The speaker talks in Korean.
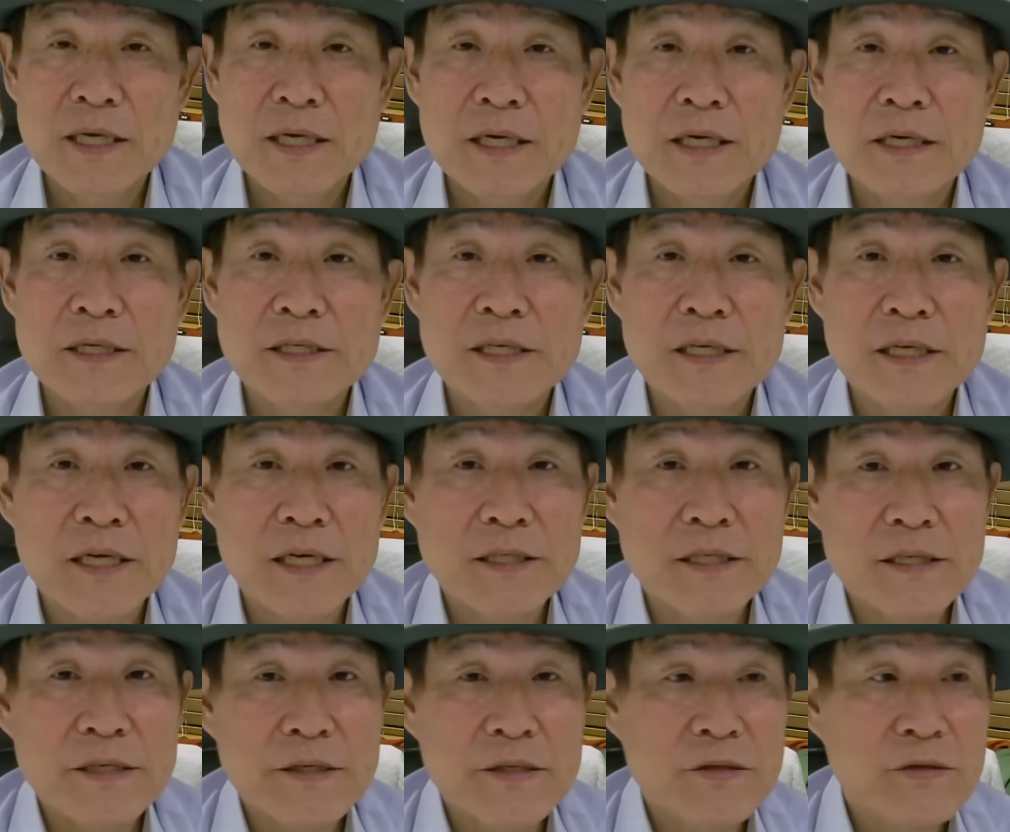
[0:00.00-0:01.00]
어,
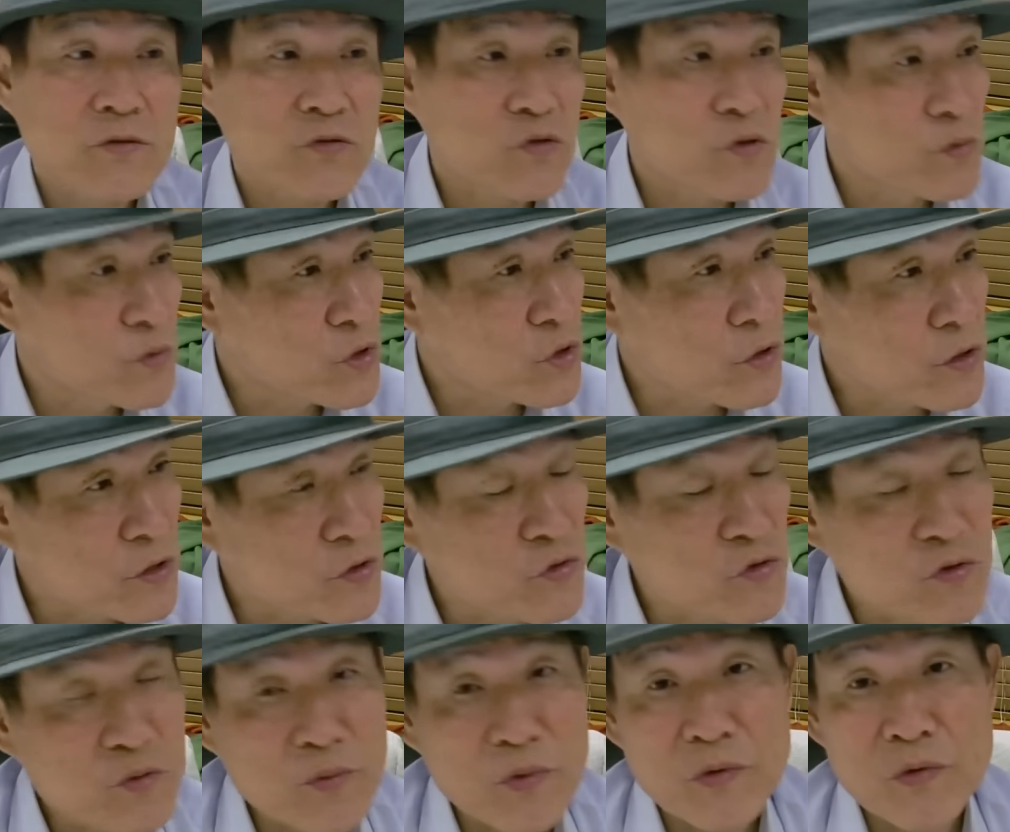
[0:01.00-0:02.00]
지금까지는 국무총리
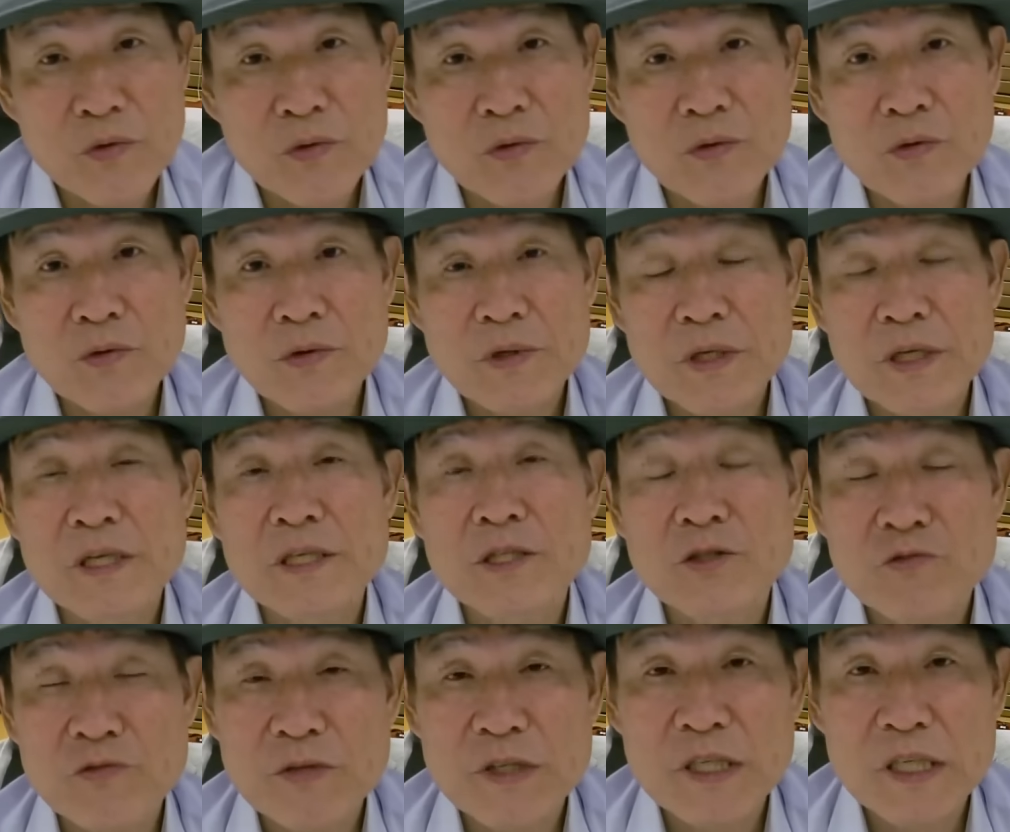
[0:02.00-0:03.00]
후보로
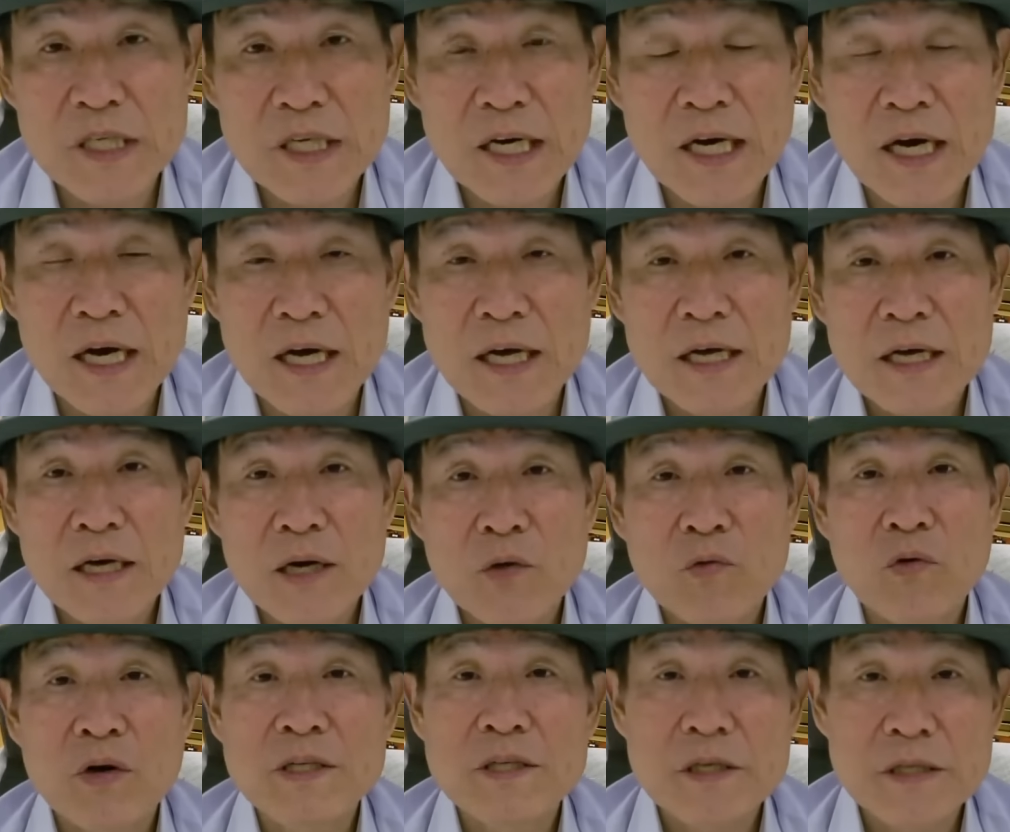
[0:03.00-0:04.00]
1순위가
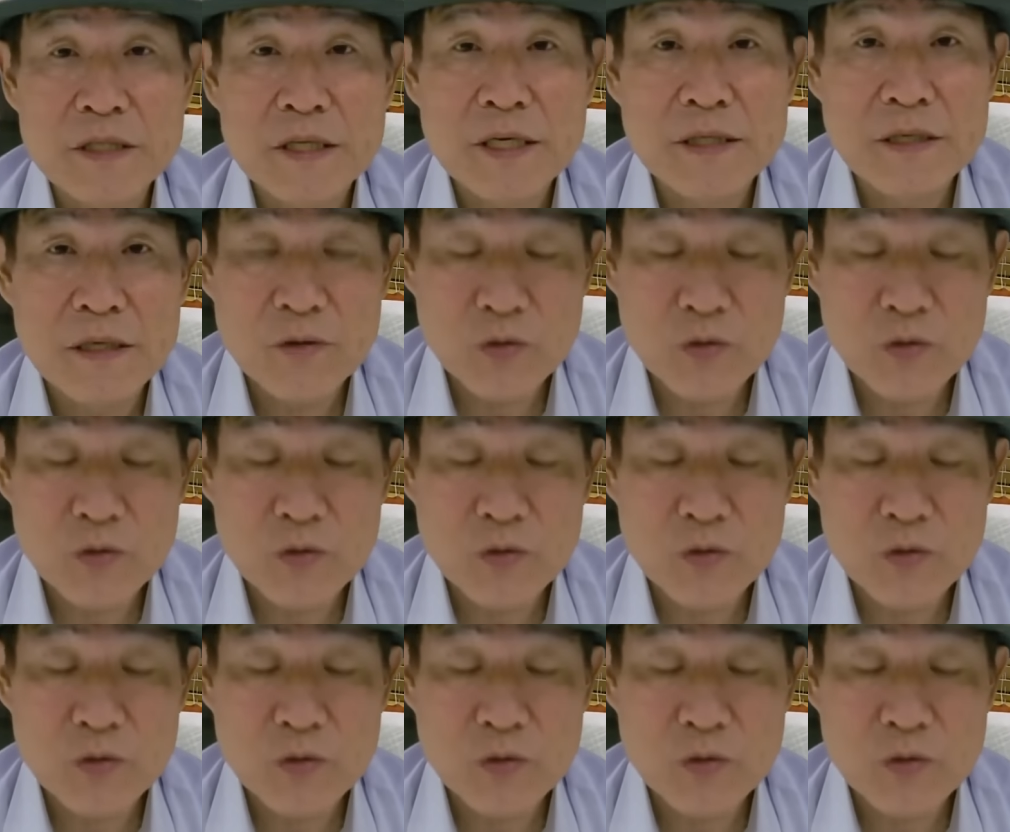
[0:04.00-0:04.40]
권영세 전